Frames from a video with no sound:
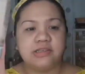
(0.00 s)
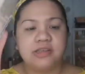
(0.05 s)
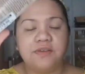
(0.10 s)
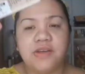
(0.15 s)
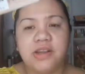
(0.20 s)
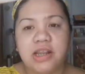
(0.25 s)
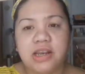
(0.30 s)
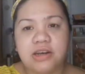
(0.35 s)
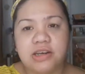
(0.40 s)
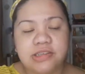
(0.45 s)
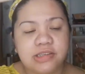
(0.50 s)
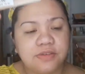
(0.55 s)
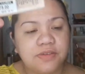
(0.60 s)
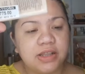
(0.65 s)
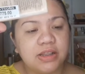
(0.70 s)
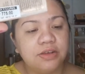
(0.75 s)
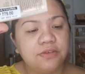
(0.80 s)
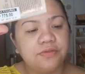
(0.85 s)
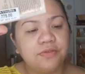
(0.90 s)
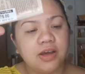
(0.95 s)

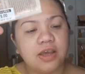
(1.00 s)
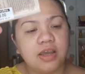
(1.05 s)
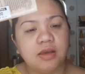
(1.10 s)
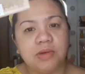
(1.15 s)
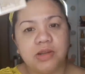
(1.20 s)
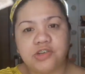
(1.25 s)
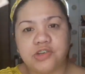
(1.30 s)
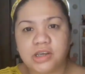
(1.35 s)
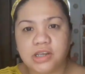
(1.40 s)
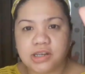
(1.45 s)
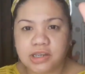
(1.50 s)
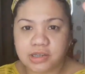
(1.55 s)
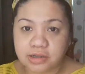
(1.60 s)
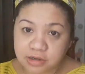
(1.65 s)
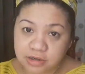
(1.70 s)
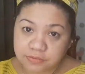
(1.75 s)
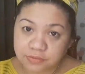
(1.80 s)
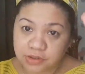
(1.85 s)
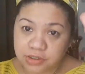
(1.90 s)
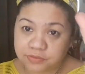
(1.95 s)
775 at saka
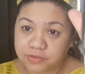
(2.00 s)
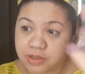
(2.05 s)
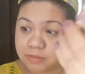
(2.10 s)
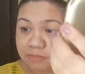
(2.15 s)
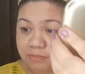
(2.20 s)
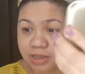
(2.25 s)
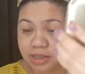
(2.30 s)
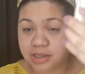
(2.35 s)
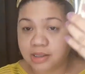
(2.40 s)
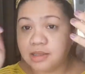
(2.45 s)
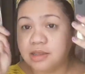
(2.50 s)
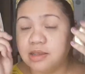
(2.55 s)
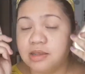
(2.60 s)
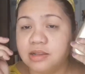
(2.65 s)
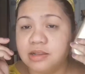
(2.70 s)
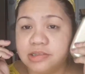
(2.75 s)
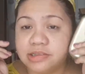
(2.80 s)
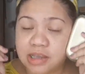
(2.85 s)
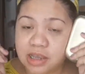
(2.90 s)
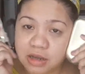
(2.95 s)
945. May
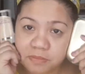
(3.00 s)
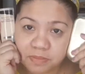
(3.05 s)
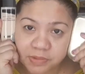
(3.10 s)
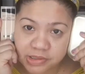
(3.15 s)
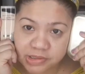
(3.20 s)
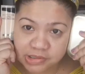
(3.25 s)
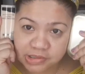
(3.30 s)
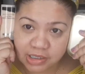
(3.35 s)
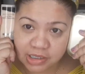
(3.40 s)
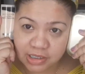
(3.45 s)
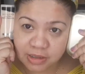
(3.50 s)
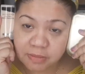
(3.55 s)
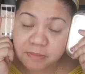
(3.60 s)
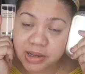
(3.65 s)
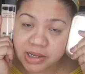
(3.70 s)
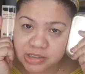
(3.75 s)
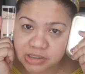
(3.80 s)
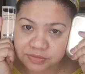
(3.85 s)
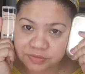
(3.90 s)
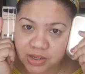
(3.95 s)
tag pa si
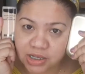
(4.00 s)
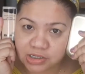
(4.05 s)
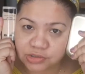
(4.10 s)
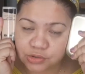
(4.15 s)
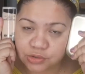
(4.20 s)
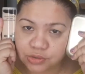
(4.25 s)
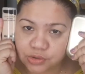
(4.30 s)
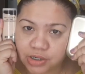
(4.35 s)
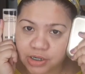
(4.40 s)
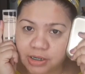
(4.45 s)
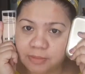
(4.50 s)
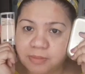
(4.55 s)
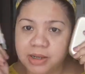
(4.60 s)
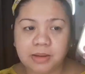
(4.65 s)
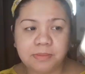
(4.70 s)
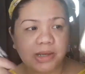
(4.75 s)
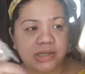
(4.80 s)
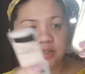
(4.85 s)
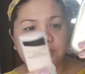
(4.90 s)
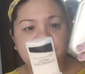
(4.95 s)
Max Factor.
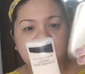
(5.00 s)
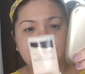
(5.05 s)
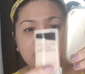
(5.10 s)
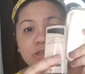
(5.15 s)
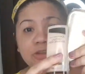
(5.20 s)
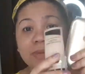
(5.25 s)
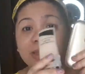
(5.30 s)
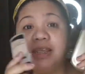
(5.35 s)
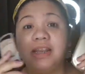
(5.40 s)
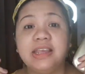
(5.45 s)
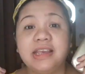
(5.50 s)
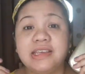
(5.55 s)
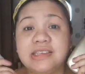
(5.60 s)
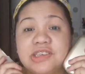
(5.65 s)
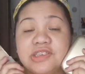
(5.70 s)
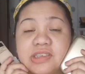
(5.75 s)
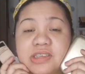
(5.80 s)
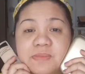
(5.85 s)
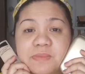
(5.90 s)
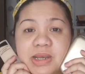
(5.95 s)
Mga Max Factor. Mahilig kasi
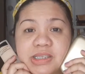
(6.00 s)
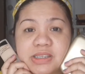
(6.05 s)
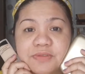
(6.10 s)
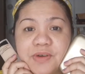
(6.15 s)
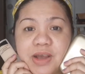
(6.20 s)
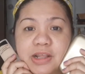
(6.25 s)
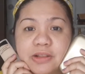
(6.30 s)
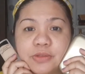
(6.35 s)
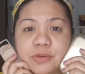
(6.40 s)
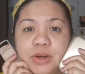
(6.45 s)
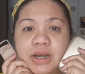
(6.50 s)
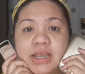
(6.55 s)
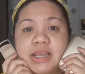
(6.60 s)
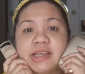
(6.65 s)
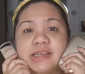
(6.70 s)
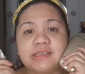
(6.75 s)
siya sa Max Factor.